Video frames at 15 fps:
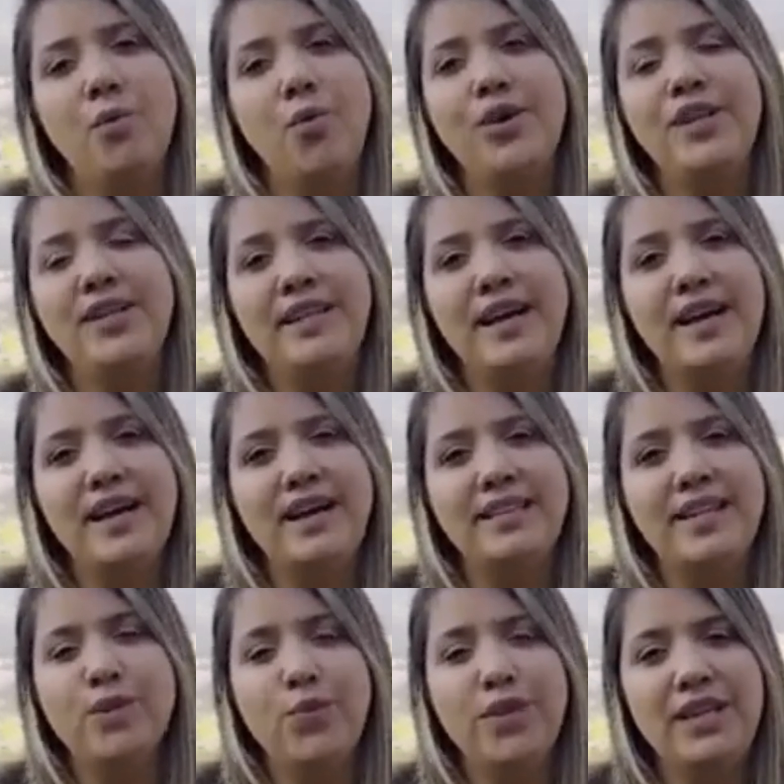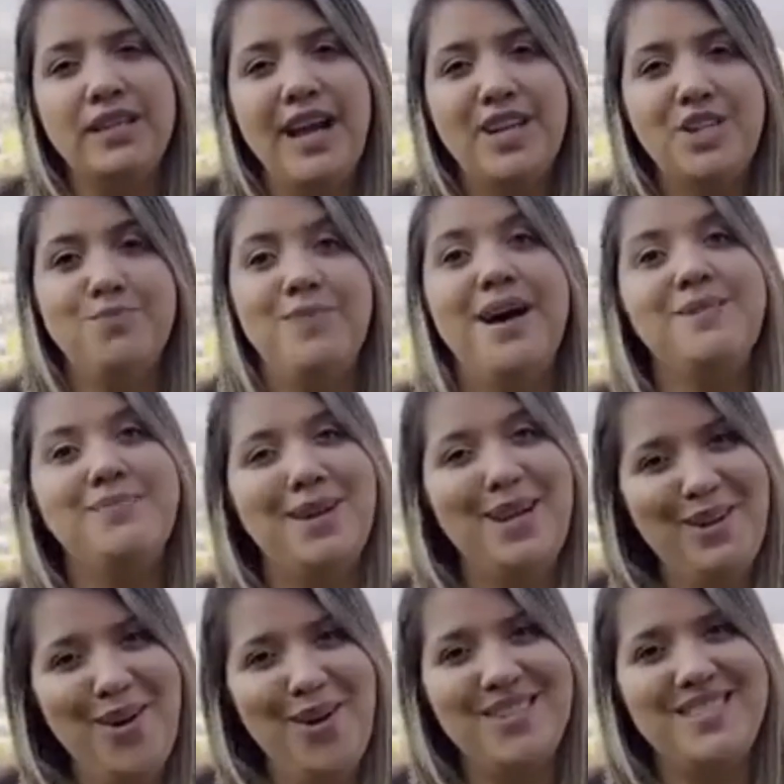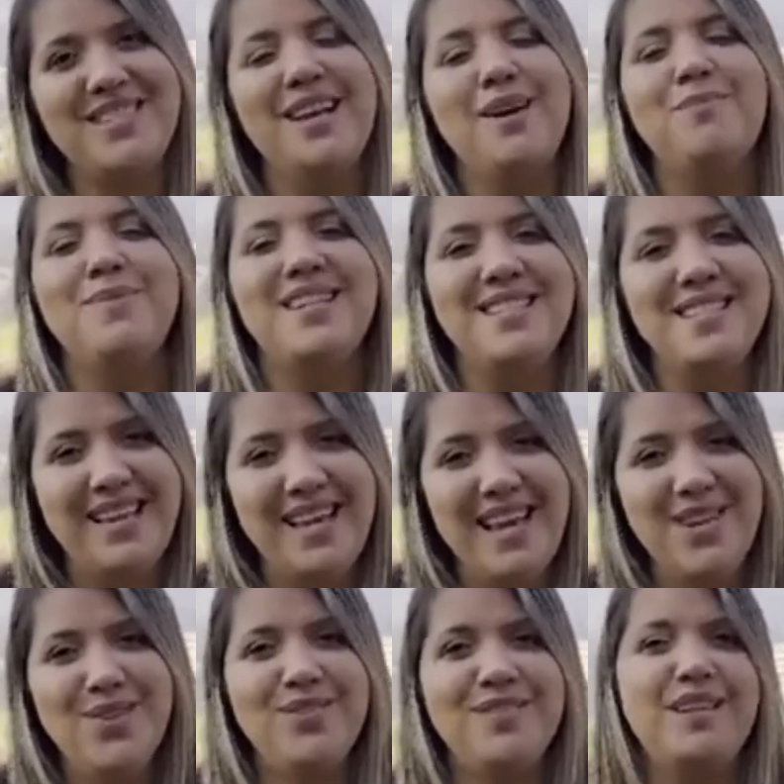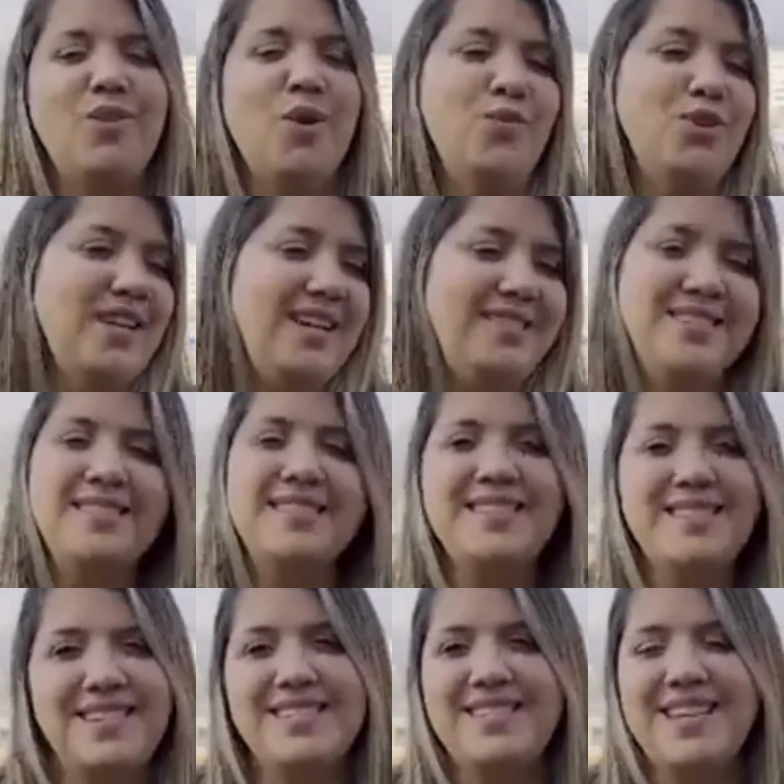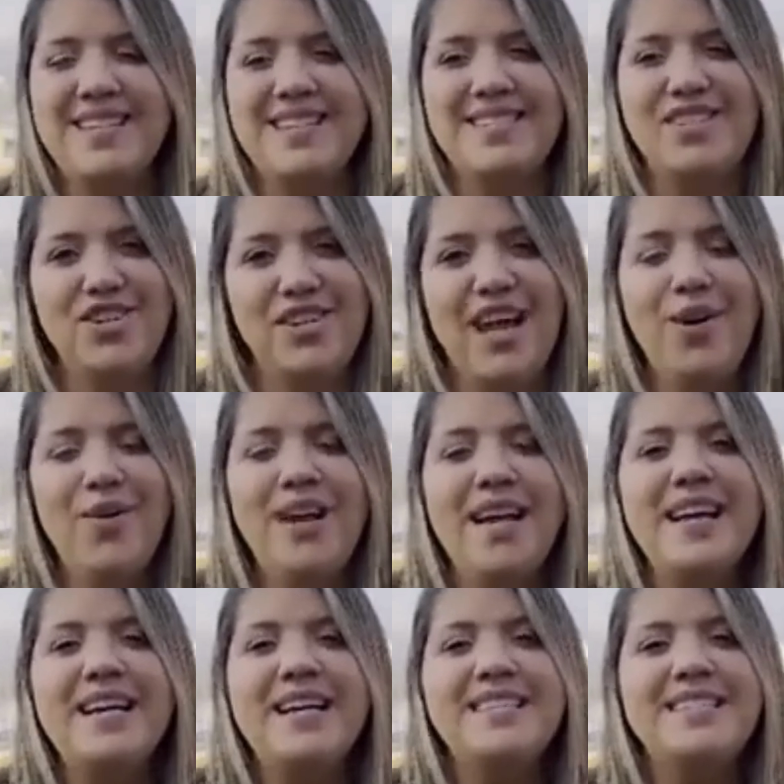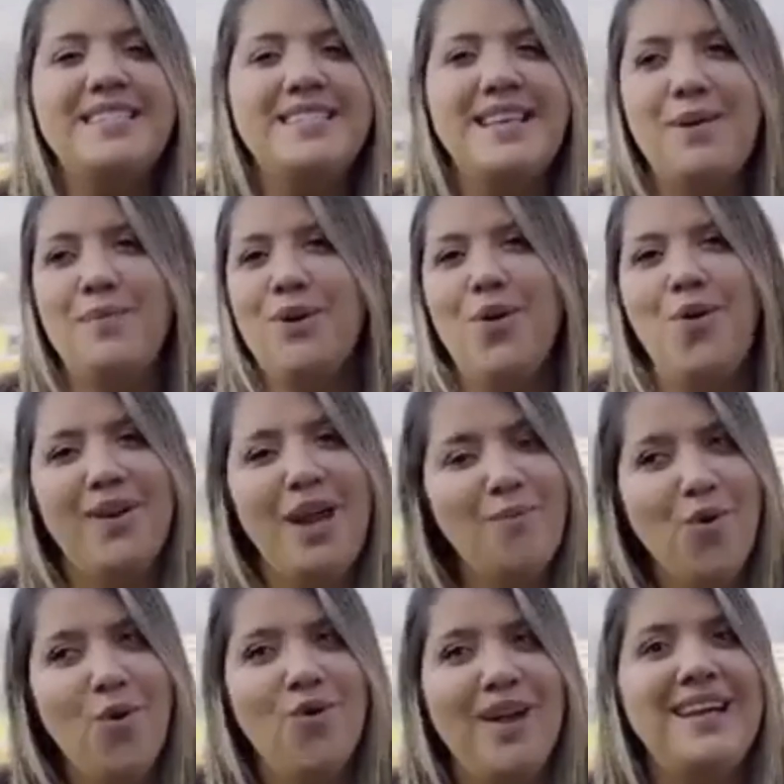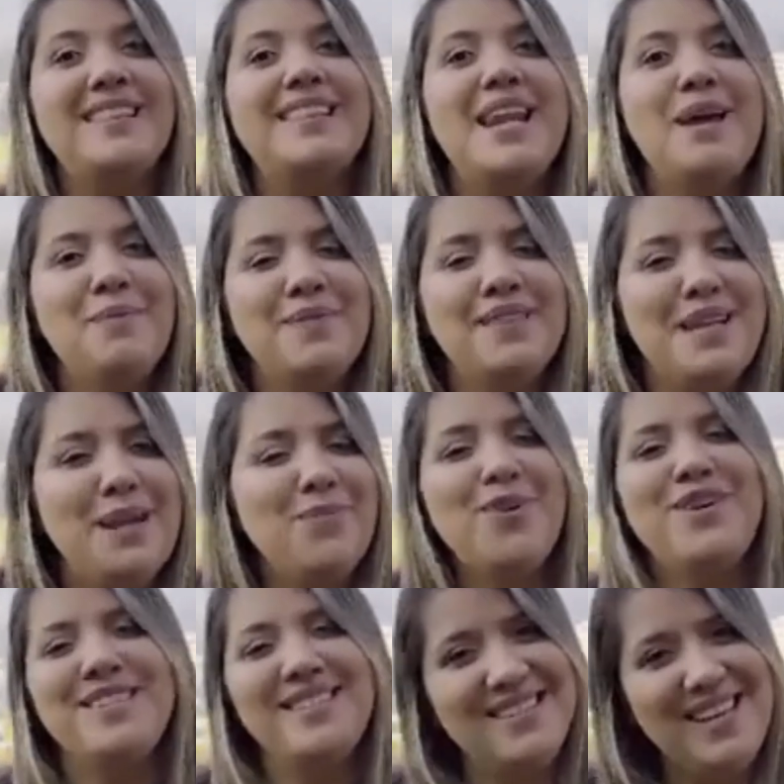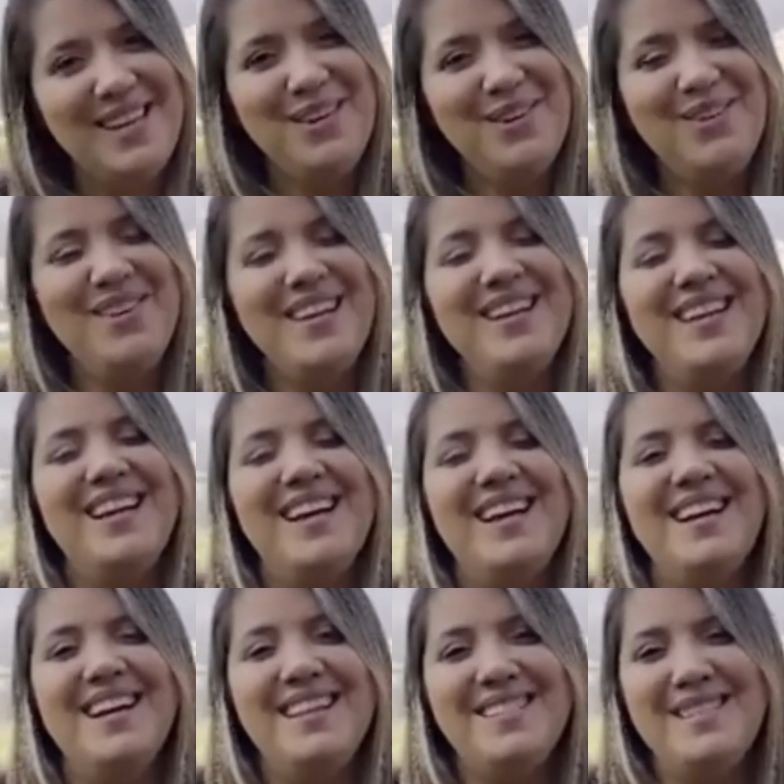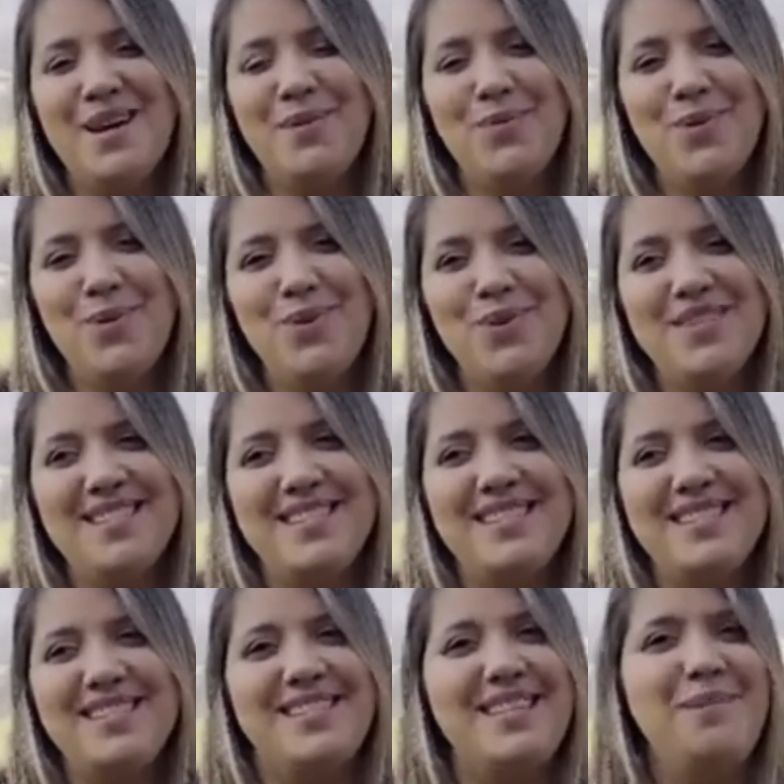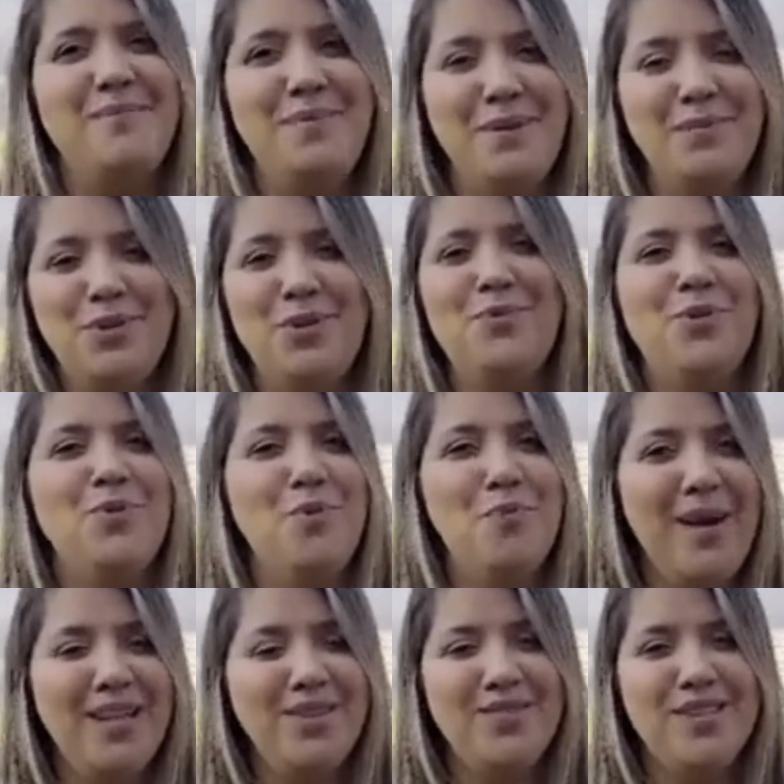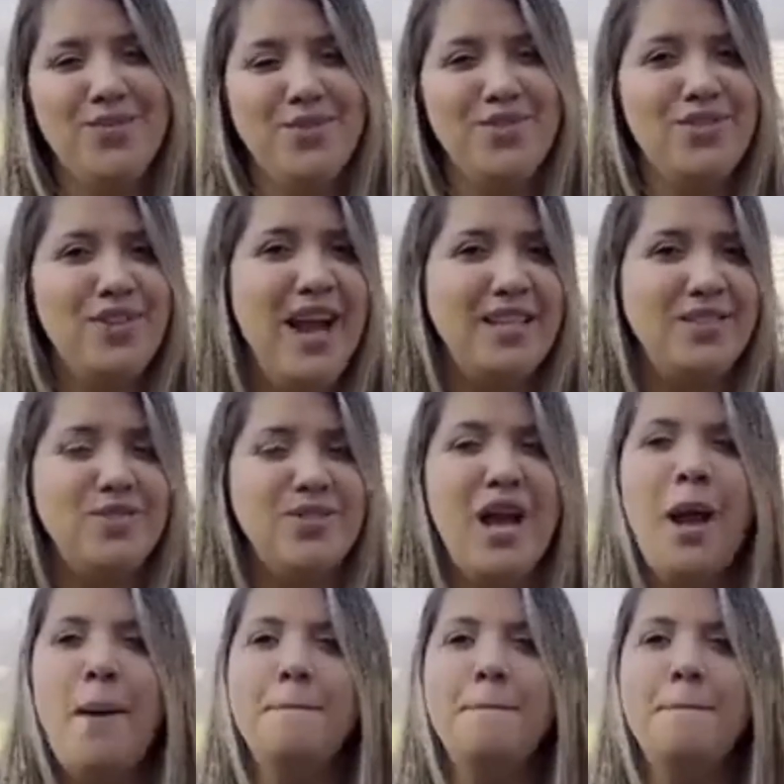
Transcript: muita tranquilidade. Mas para nós, brasileiros e comunidades estrangeiras em geral, sempre qualquer, qualquer tre tremorzinho, uh, estamos sempre muito preocupados e angustiados.